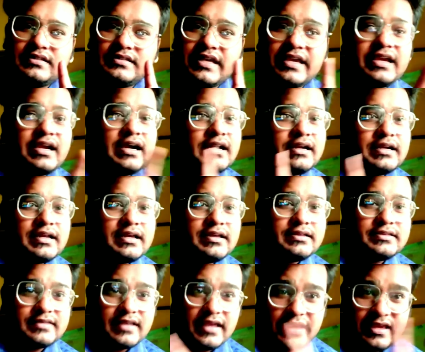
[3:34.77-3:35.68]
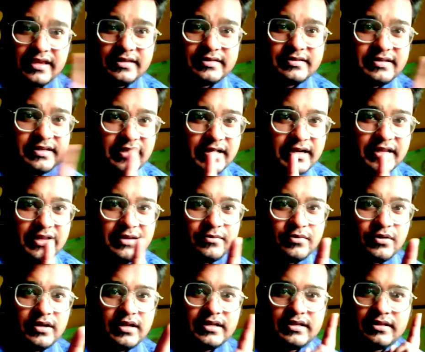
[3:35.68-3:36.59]
সেইখানটায় জাহির স্টিকারিং
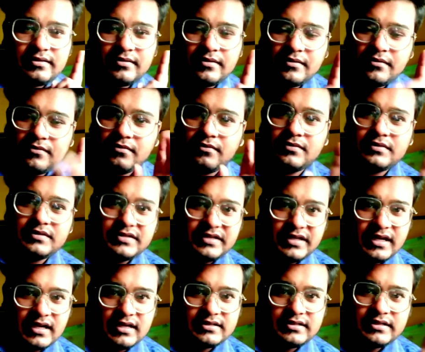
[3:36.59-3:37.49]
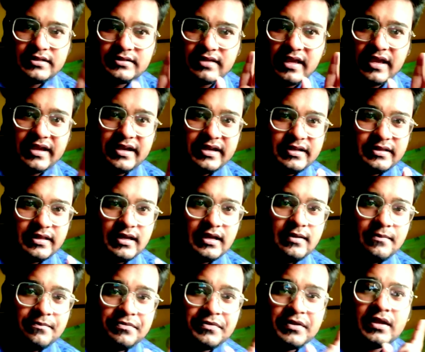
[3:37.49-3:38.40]
বলে যে আছে
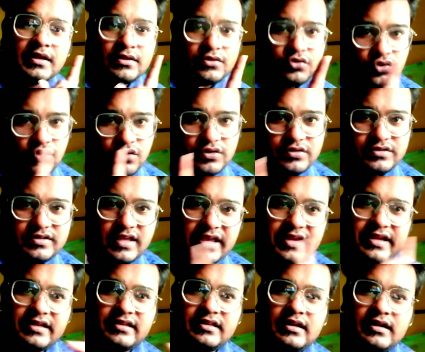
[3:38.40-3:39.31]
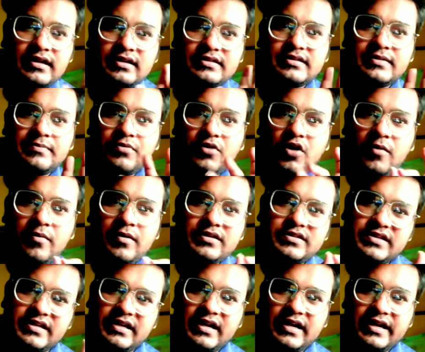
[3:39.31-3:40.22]
জাহিরদা তো জাহিরদার কাছে
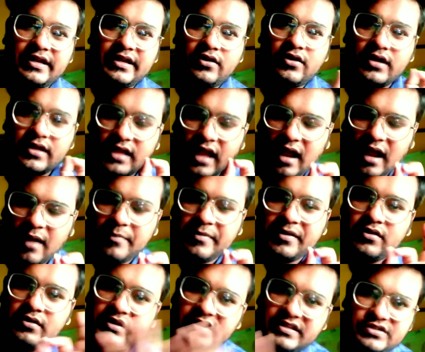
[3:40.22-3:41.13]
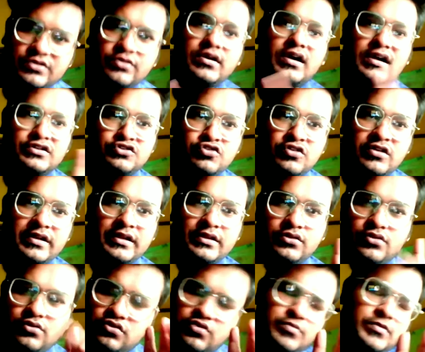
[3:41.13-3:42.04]
প্রপার স্টিকারিং হয় আমিও নিজেও কাজ
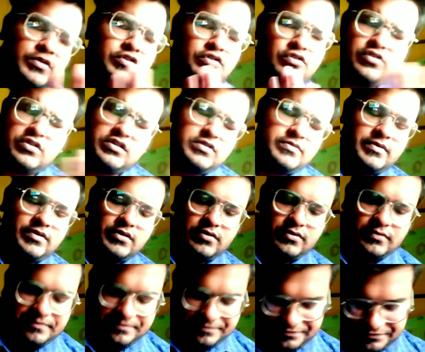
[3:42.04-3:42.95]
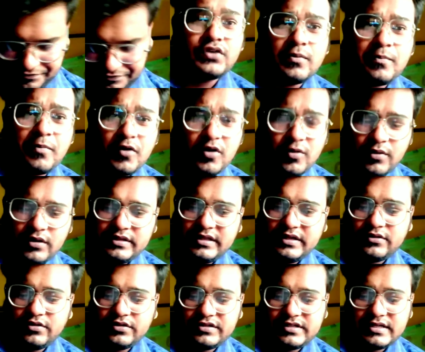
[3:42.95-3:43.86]
করাই তো তোমরাও করাতে পারো
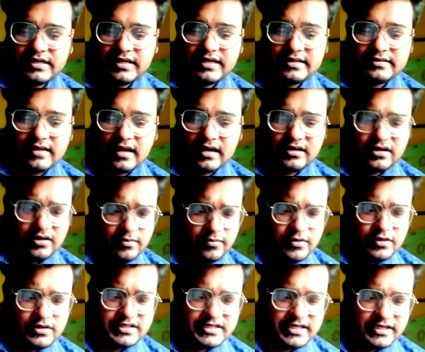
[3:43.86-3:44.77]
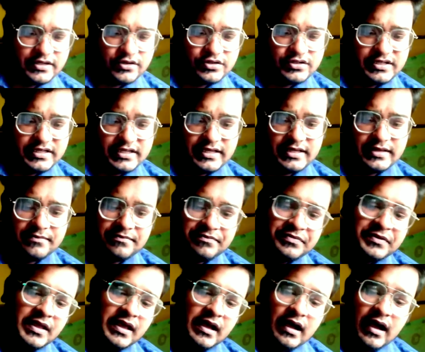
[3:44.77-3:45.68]
পরবর্তী কোশ্চেন গাইজ আট নম্বর সেটা হচ্ছে
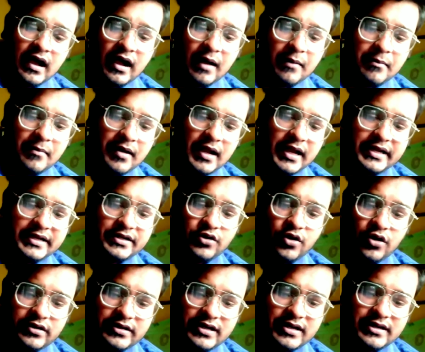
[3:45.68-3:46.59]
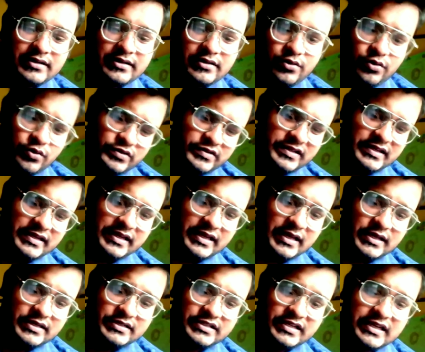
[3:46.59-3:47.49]
মাই ডটার
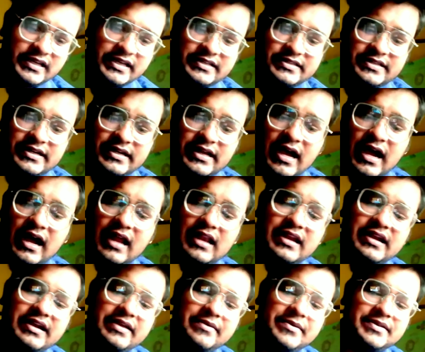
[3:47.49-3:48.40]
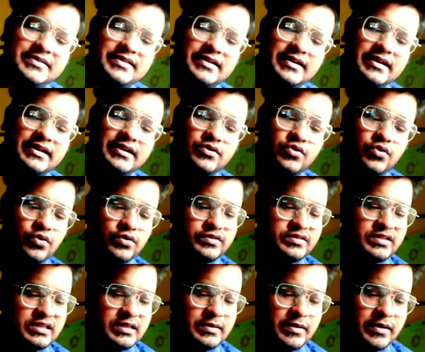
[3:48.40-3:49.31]
রোজিলিয়া সে লিখেছে একটা হালে ডিভিশনের
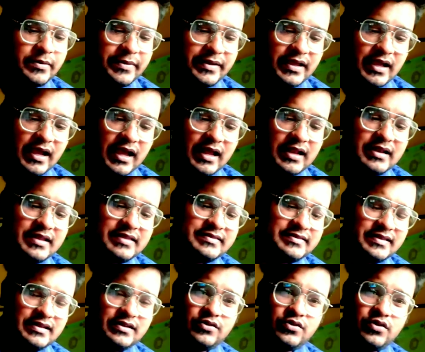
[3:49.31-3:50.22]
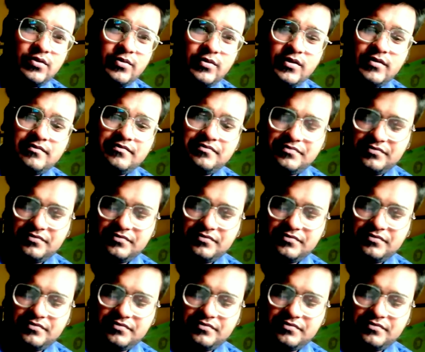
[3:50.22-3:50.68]
খোঁজ দিতে পারবে হালে সেল করবো